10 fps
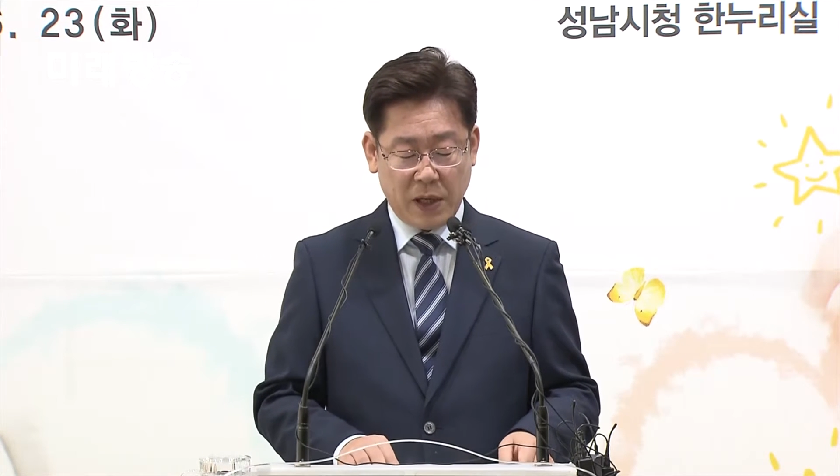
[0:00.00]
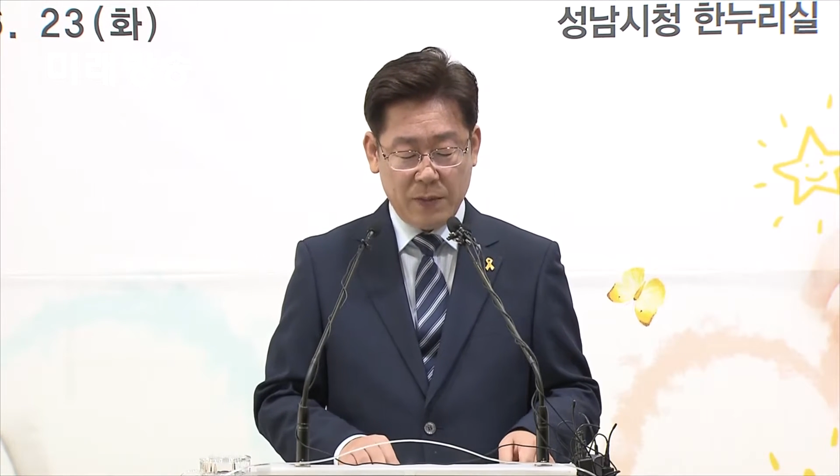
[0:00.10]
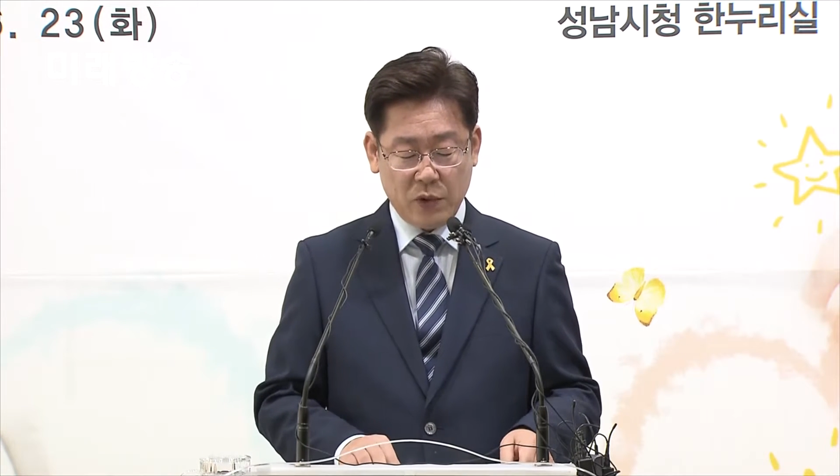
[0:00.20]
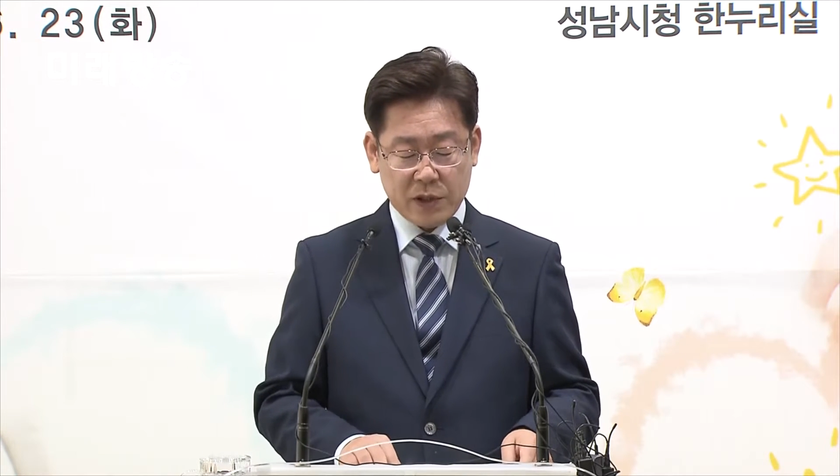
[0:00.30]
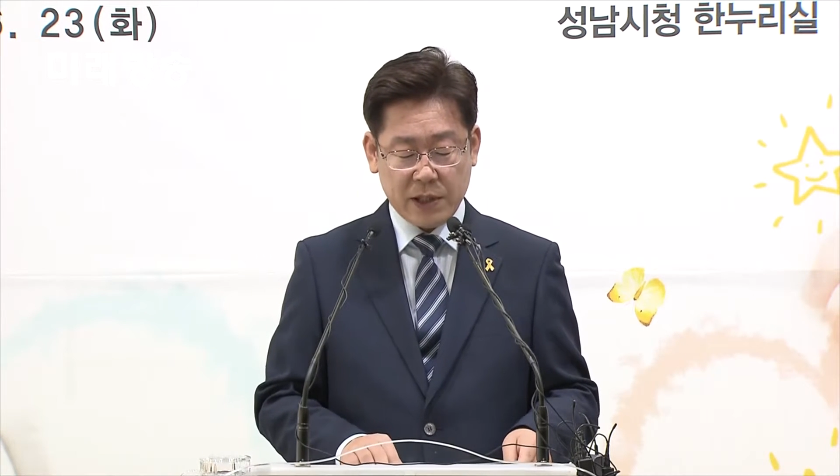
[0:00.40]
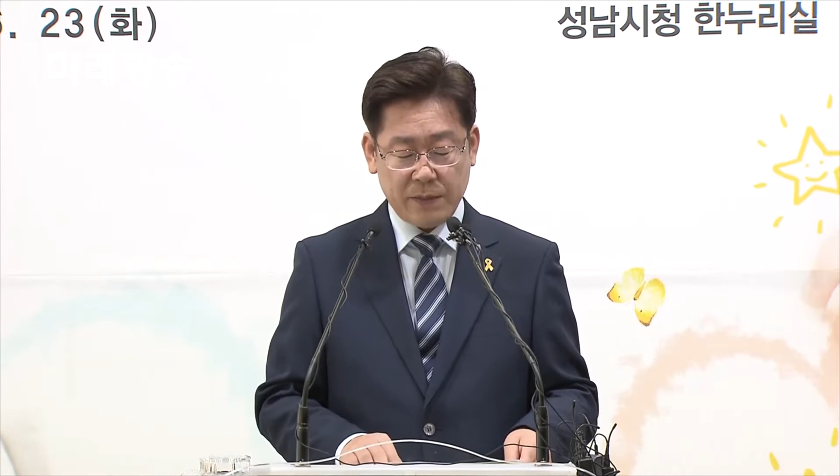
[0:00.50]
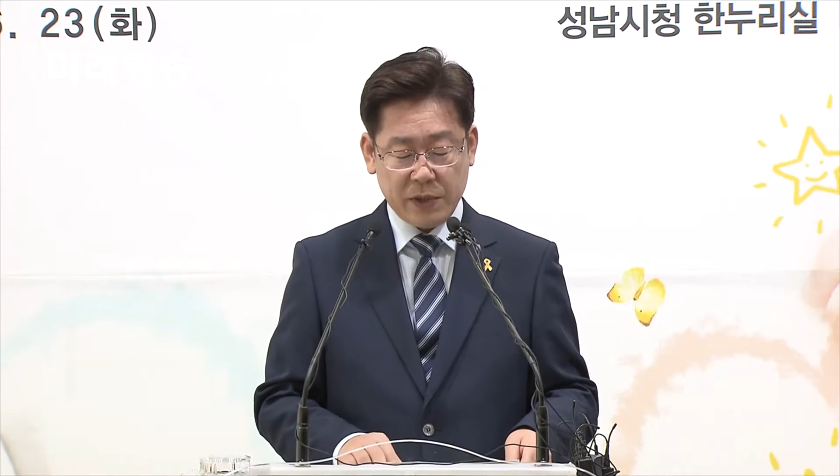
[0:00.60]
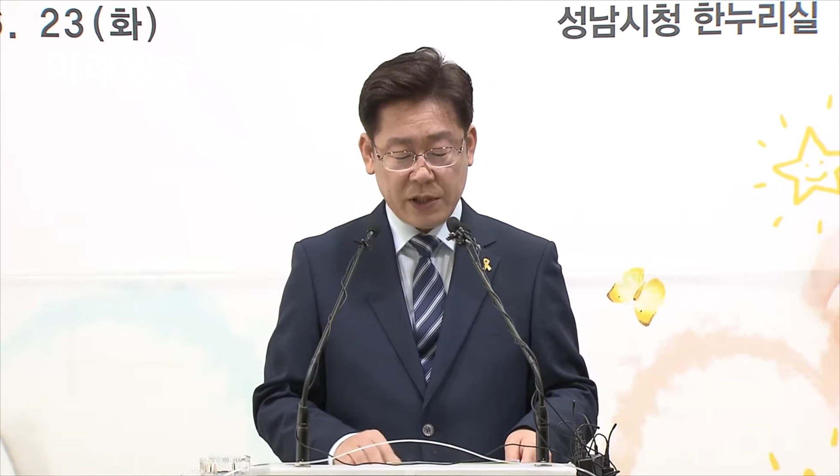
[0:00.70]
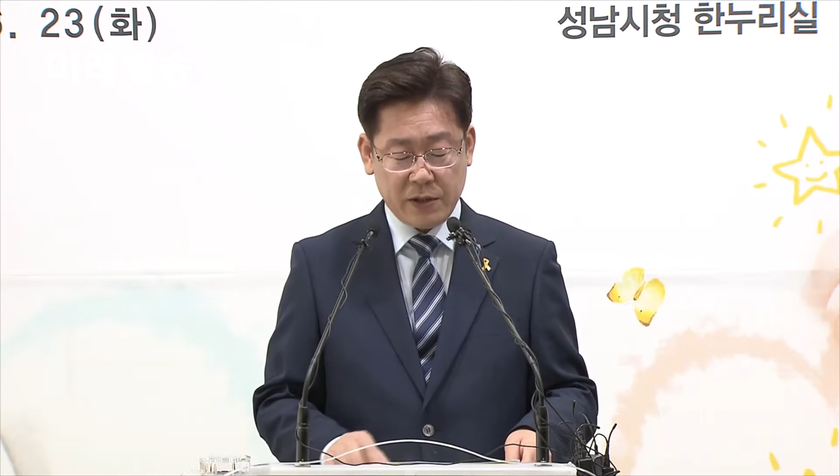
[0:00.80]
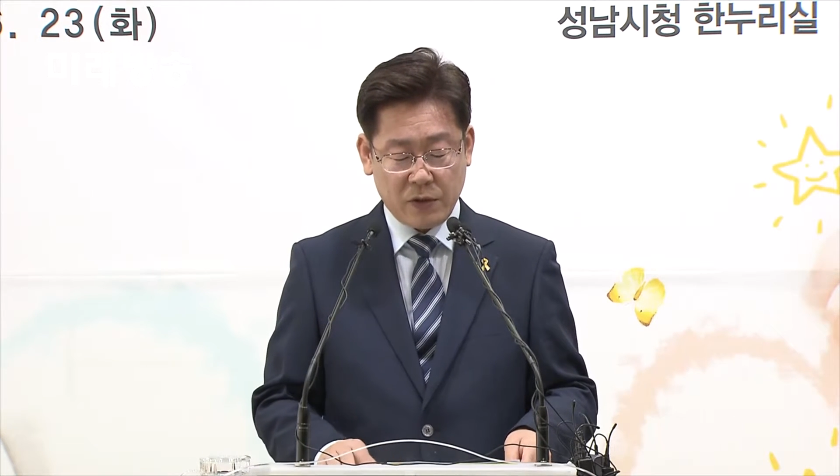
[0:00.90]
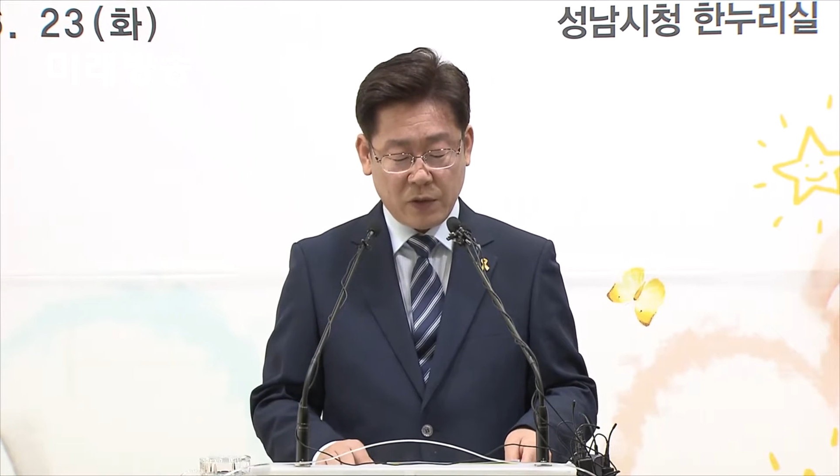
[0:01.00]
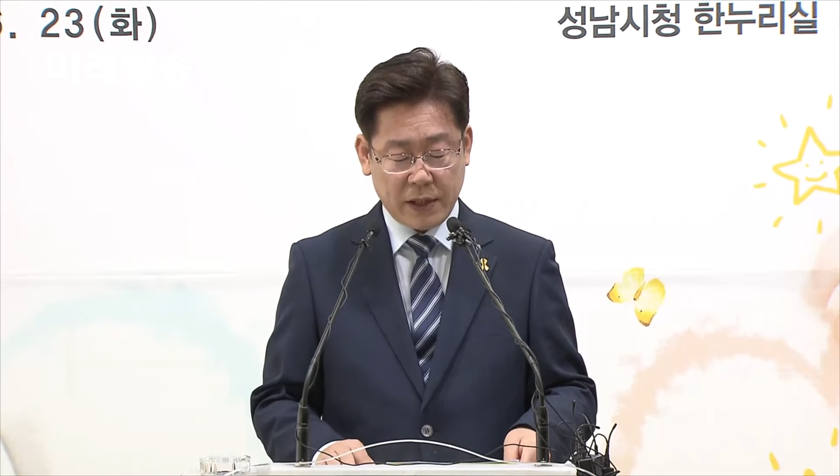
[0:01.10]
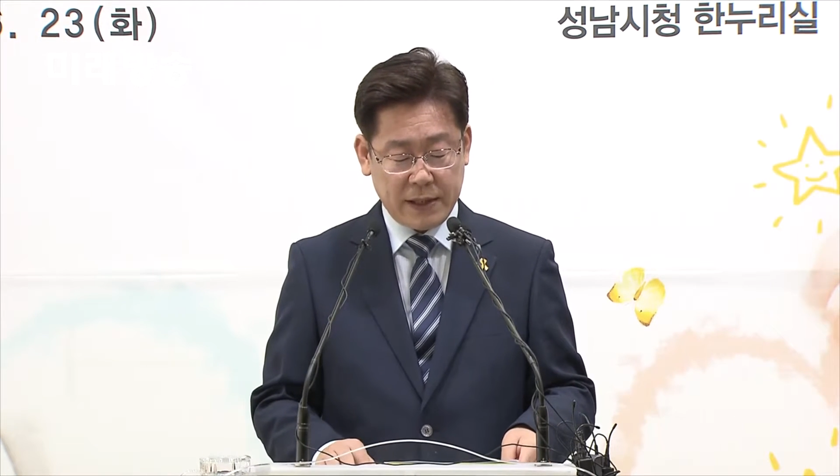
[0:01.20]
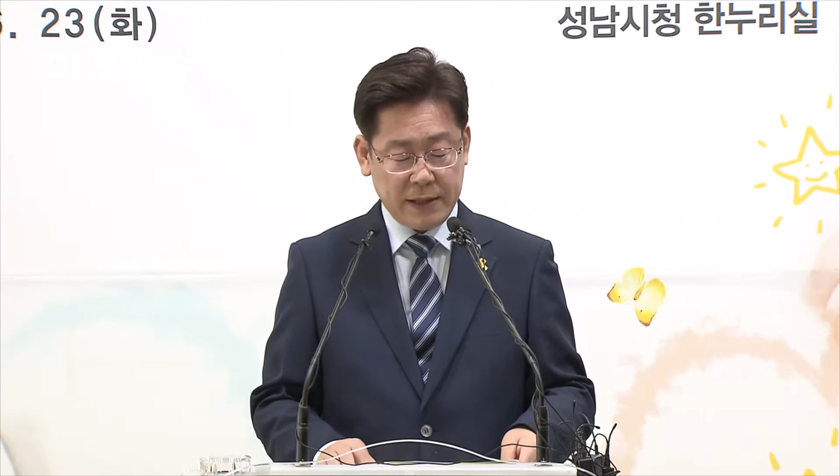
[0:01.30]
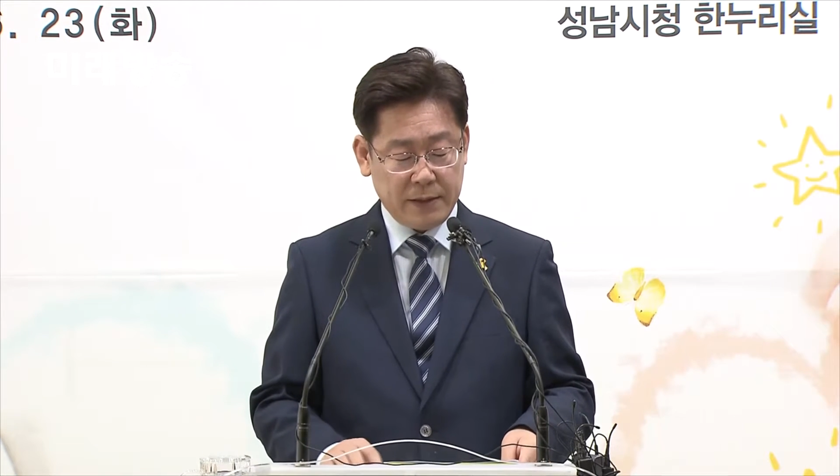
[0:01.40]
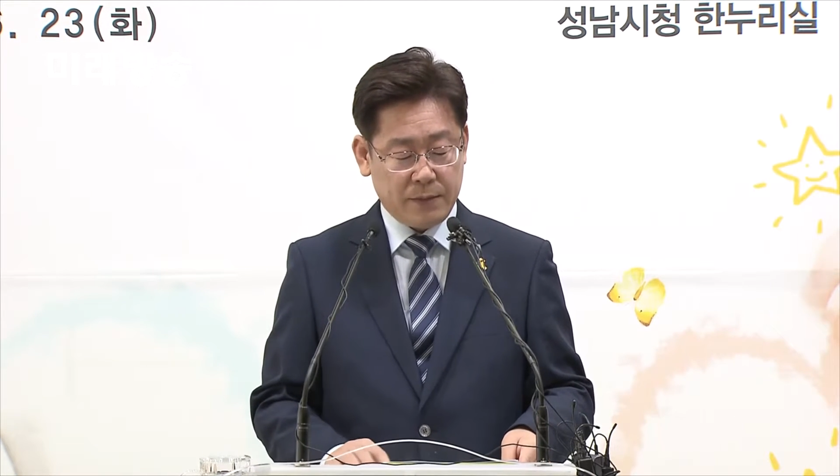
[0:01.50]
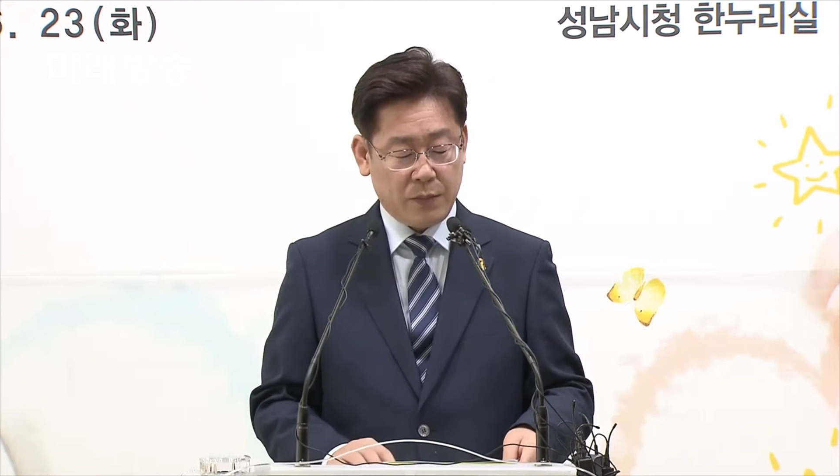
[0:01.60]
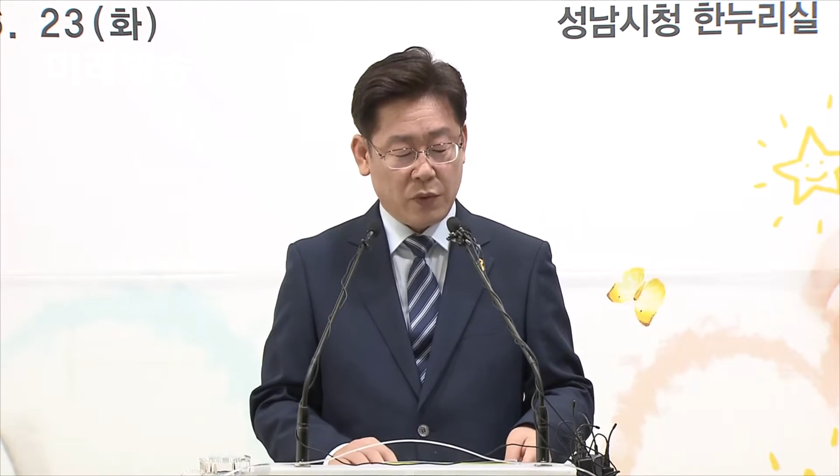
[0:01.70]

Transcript: 발목 잡기를 통한